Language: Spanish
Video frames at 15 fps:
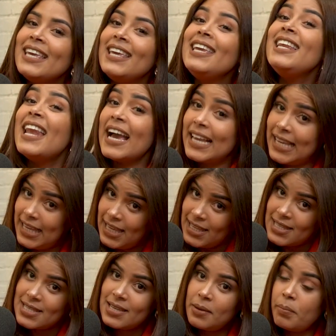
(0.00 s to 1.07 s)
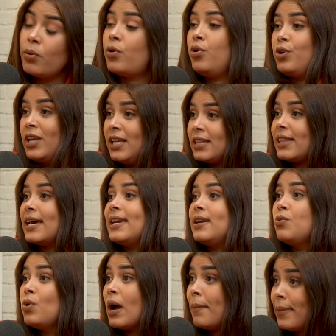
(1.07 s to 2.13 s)
y la quise, porque ahorita es
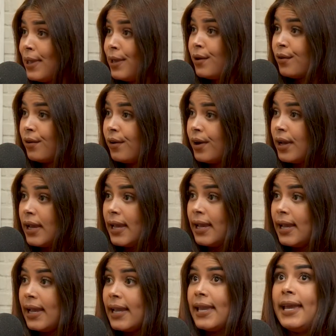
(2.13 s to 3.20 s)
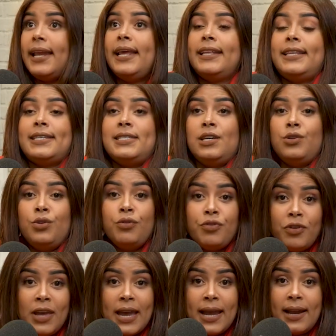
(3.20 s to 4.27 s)
un amigo ah, que le está siendo
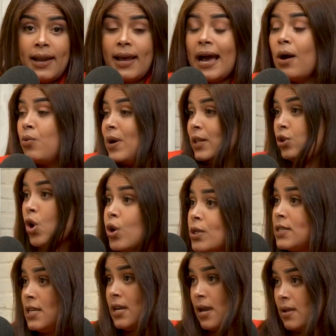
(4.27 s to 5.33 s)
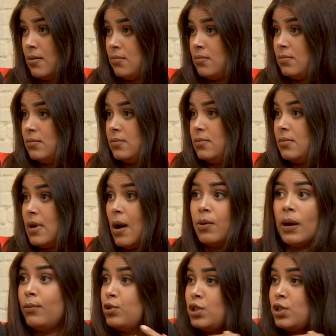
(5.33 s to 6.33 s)
infiel a una tóxica. a una